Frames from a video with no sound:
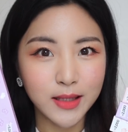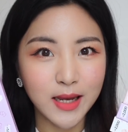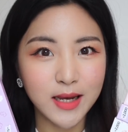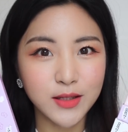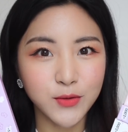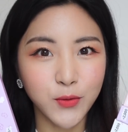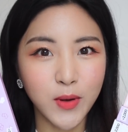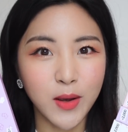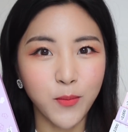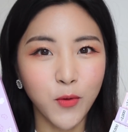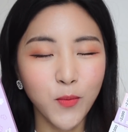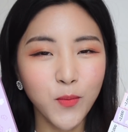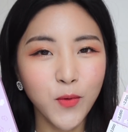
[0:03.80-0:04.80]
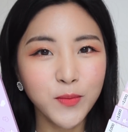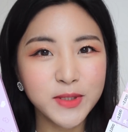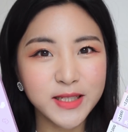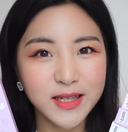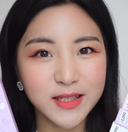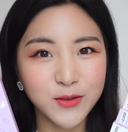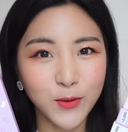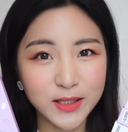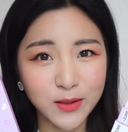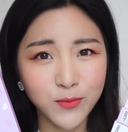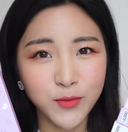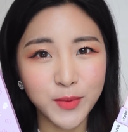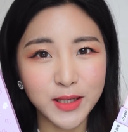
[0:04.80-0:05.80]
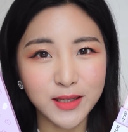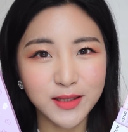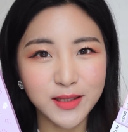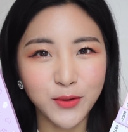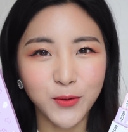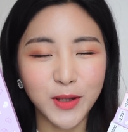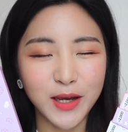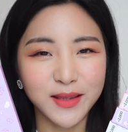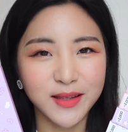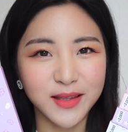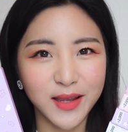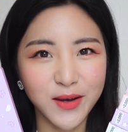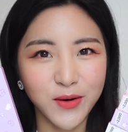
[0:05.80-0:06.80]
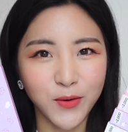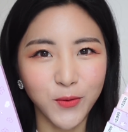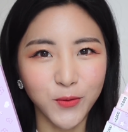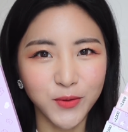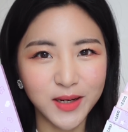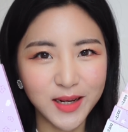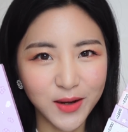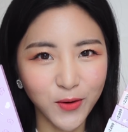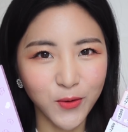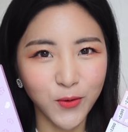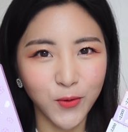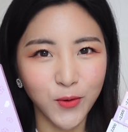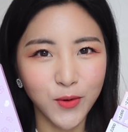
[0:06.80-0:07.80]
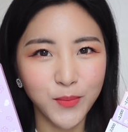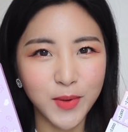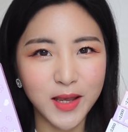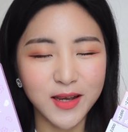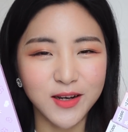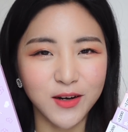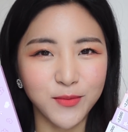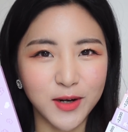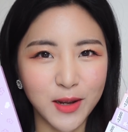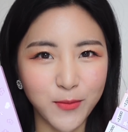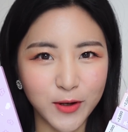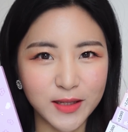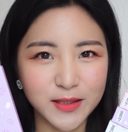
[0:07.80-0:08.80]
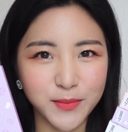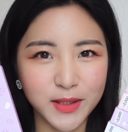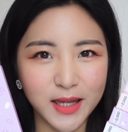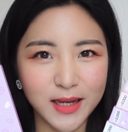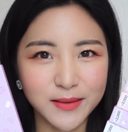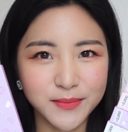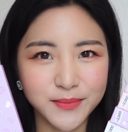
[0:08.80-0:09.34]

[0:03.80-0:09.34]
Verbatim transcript: 다이소의 봄봄 시리즈 화장품이 새로 나왔는데요 오늘 이걸로 메이크업을 해보겠습니다